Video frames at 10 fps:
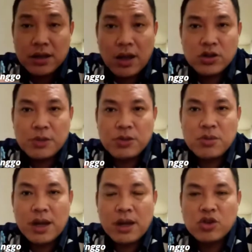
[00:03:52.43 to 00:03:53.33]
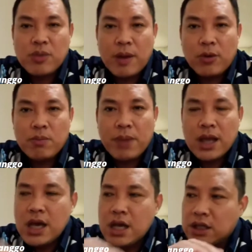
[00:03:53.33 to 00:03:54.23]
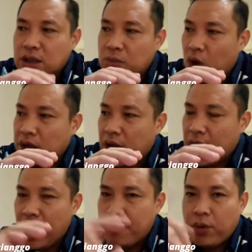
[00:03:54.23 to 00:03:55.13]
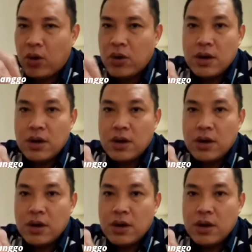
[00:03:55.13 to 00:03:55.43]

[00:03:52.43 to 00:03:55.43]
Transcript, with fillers: tahun 1954, semuanya heboh.